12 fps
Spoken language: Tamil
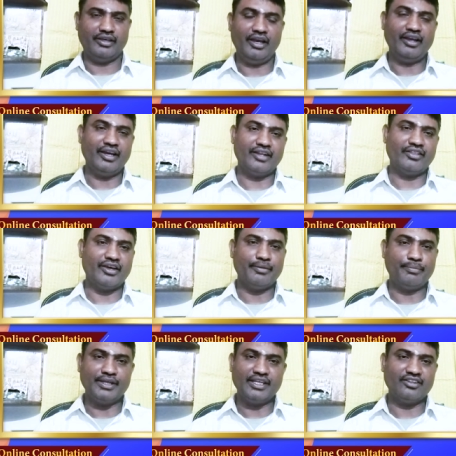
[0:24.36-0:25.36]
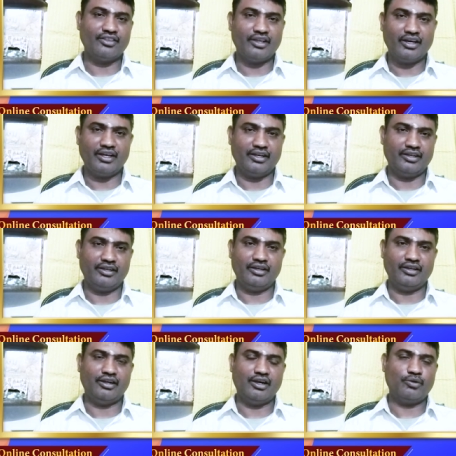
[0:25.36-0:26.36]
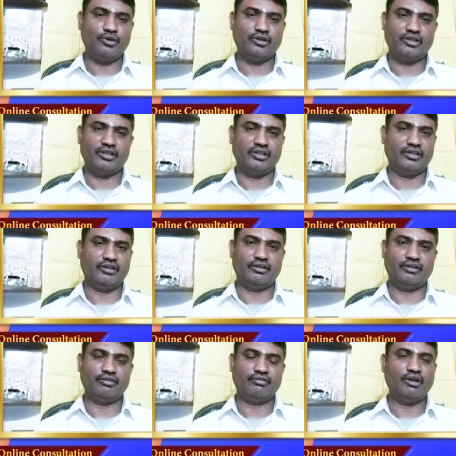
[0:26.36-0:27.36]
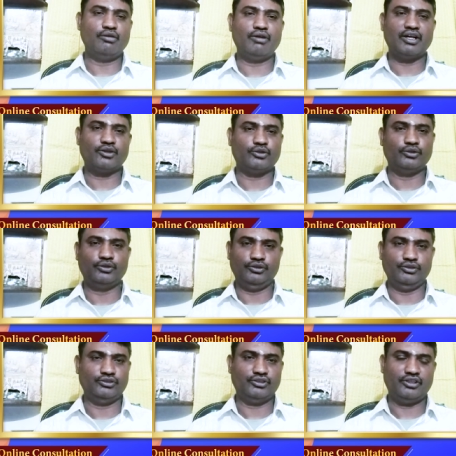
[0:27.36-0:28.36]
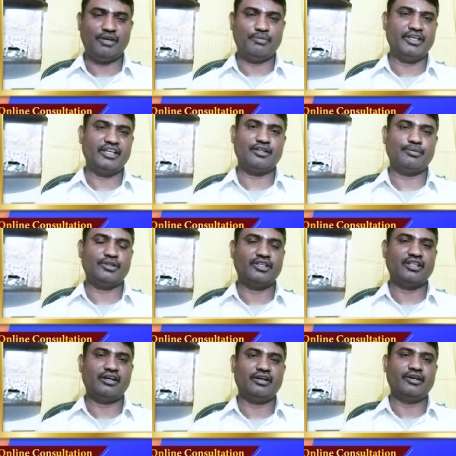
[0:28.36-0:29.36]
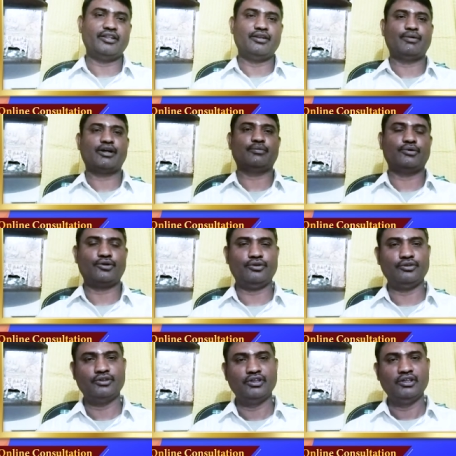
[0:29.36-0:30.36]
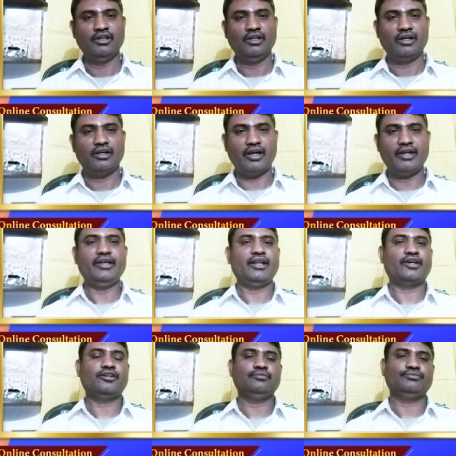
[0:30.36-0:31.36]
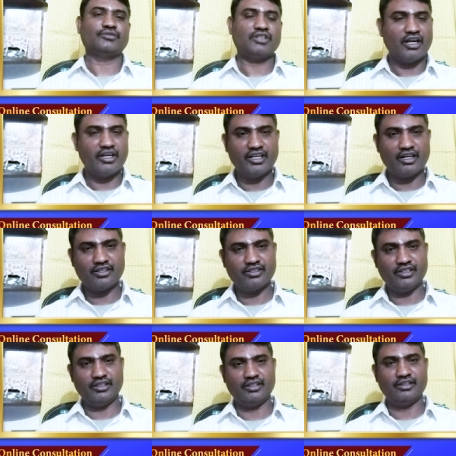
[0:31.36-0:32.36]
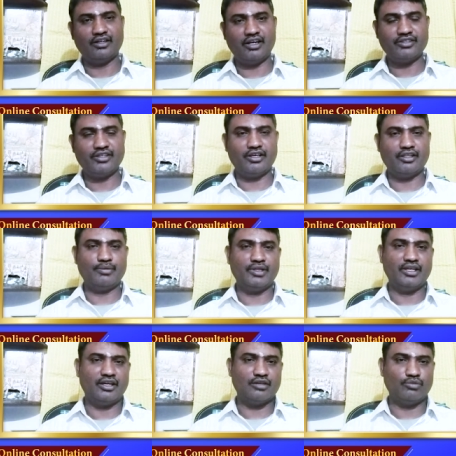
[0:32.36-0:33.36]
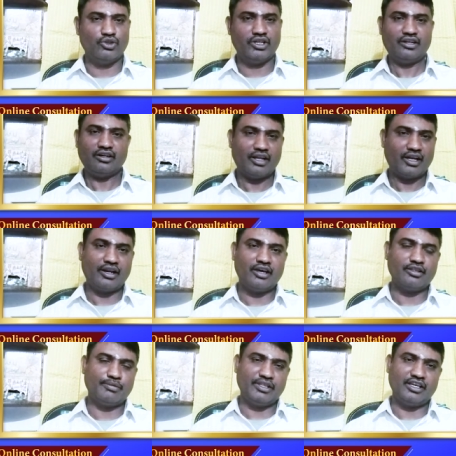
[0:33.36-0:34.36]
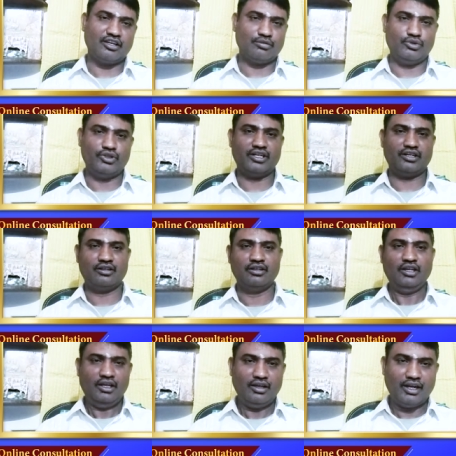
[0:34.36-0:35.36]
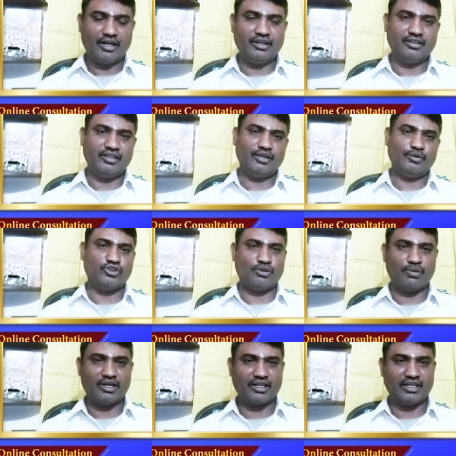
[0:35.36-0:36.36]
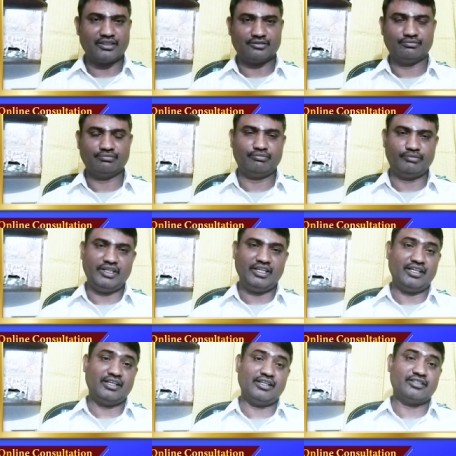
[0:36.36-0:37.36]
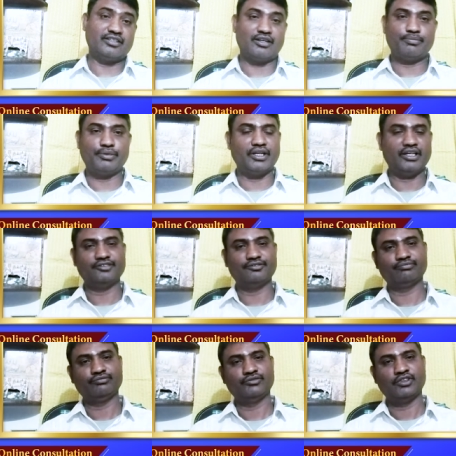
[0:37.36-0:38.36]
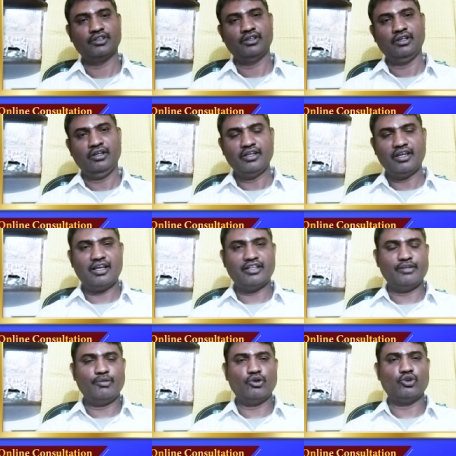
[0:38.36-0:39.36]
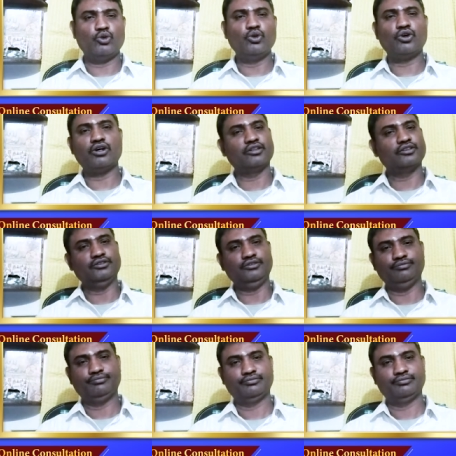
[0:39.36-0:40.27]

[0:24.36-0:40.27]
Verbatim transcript: எங்கே இருந்தால் எப்படி இருந்தால் அவங்களுக்கு வலுவாக இருக்கும் அப்படிங்கிறத பற்றி தான் இதில் பார்க்க போகிறோம் கன்னி லக்னம் கன்னி ராசி ராசியாதிபதியான புதன் லக்னாதிபதியான புதன் லக்னத்திலேயே உச்சமாக இருக்கார் மிக சிறப்புங்க எல்லாத்துலேயுமே ஒரு நுணுக்கம் இருக்கும்